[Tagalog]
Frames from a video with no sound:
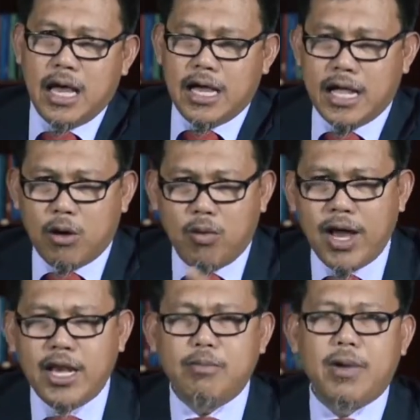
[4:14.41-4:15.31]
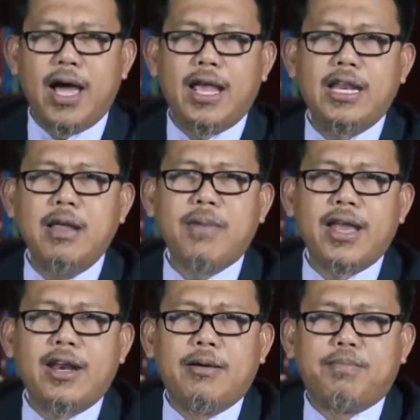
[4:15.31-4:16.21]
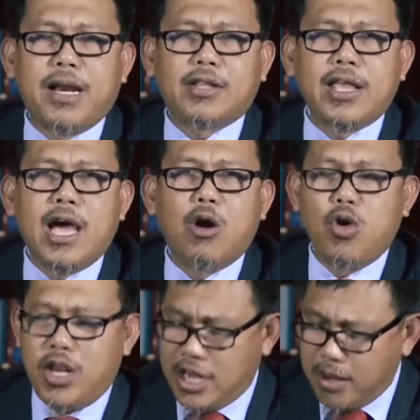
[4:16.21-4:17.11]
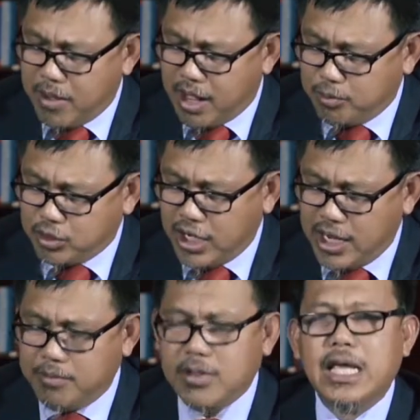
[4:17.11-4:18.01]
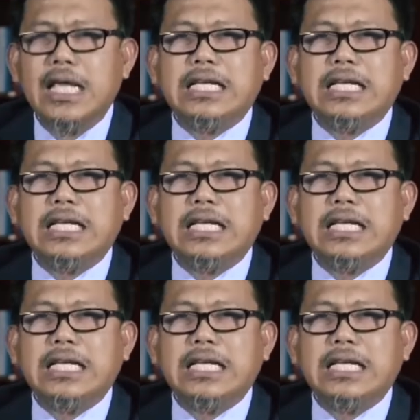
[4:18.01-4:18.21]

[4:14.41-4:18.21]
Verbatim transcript: ang gawain ng mga hindi mananampalataya o hindi mga Muslim,